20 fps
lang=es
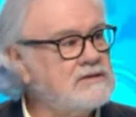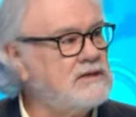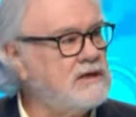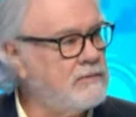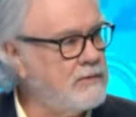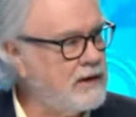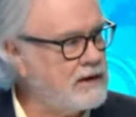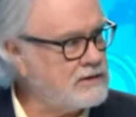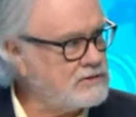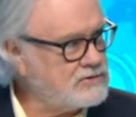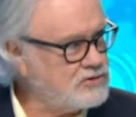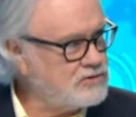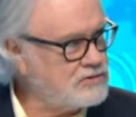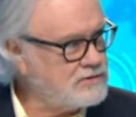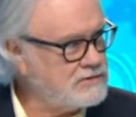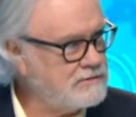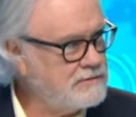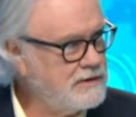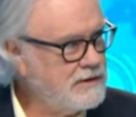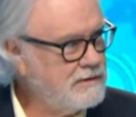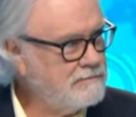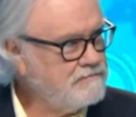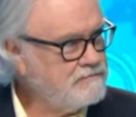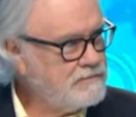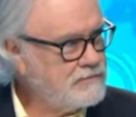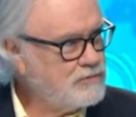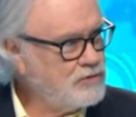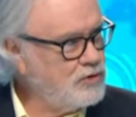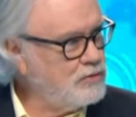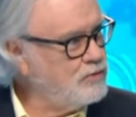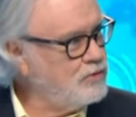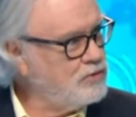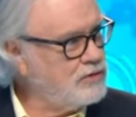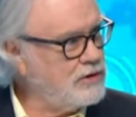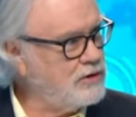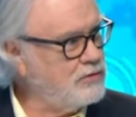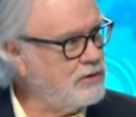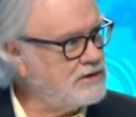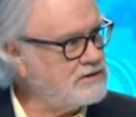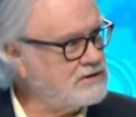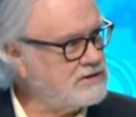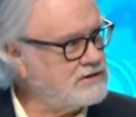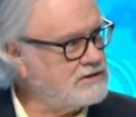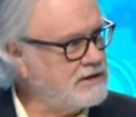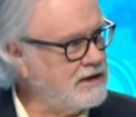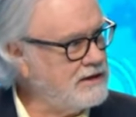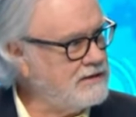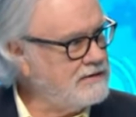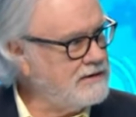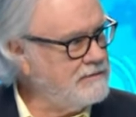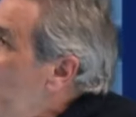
diversos. Todo mundo quiere Cabe,